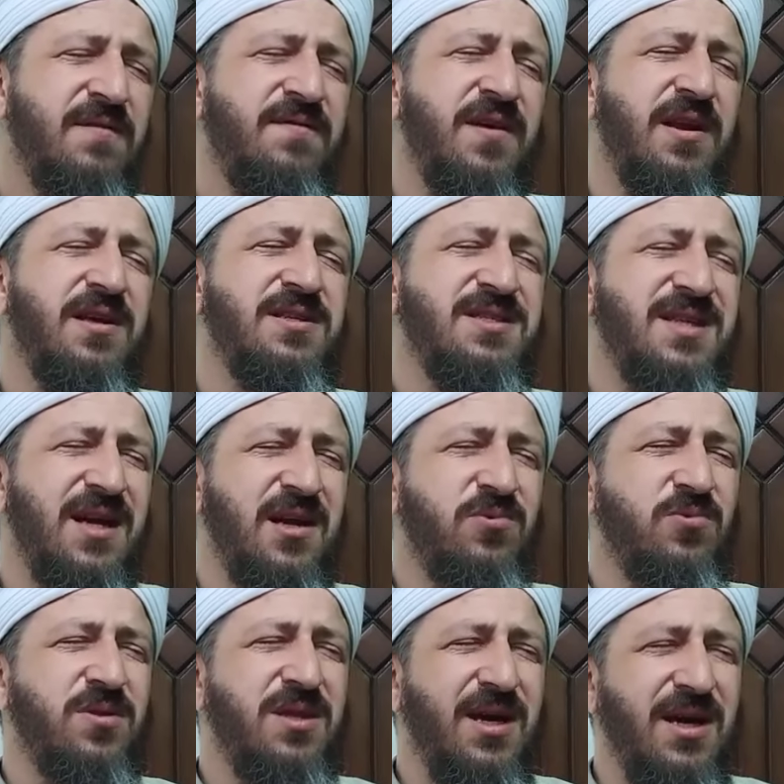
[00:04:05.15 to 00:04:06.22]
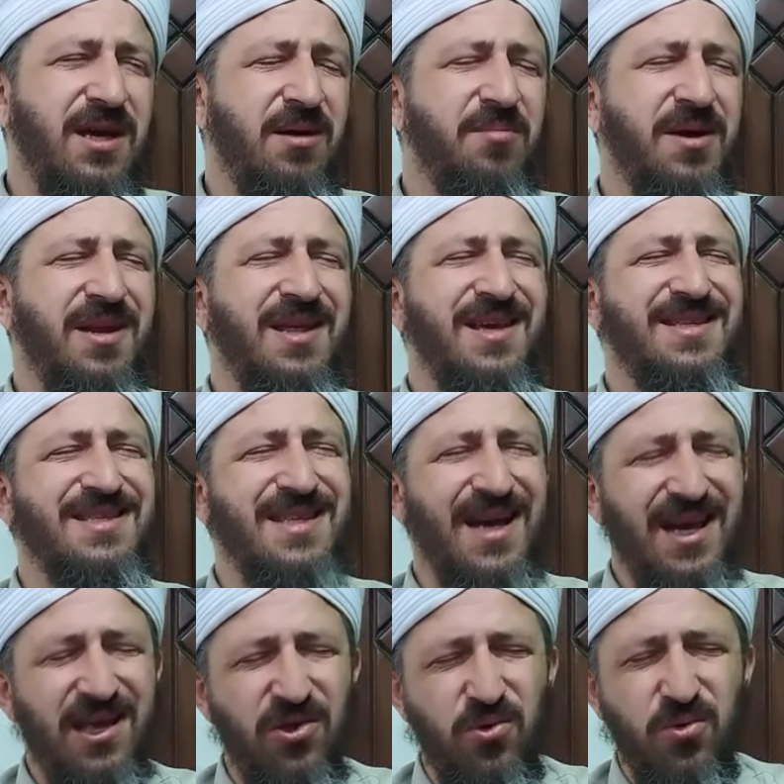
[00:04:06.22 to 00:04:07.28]
فالإنسان دائما
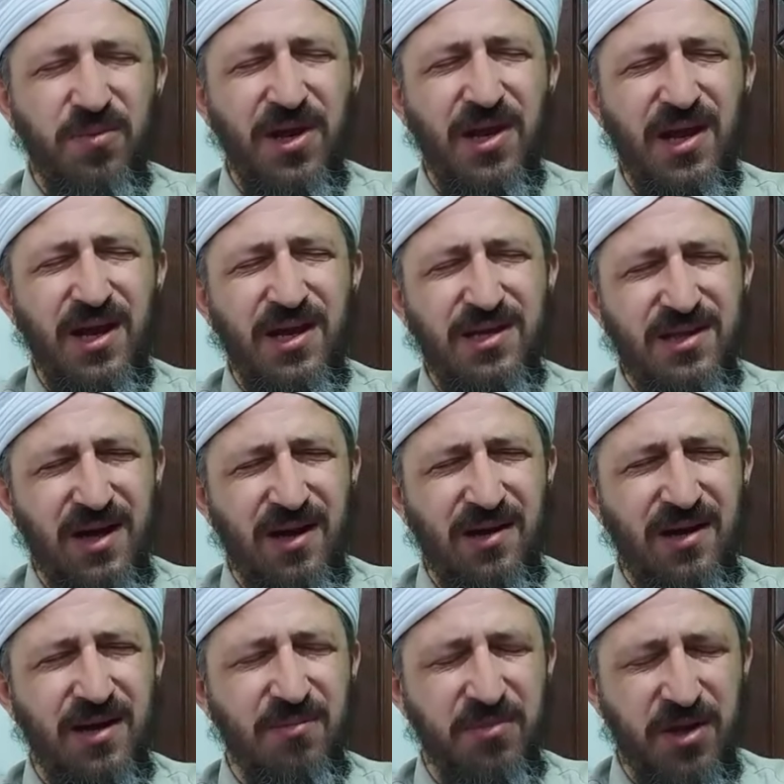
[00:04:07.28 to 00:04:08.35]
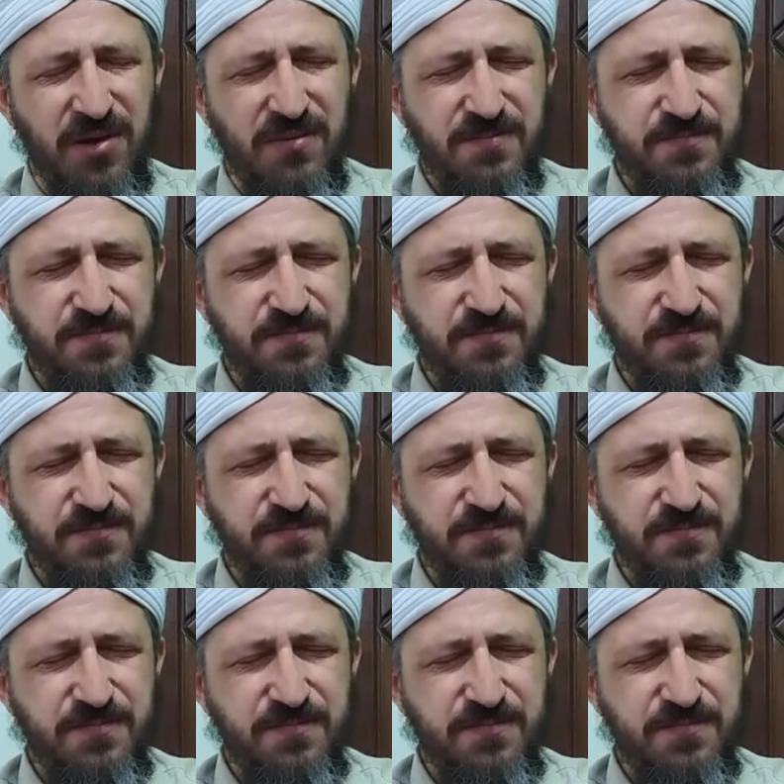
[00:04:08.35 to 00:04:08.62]
يستعيذ بالله تعالى منه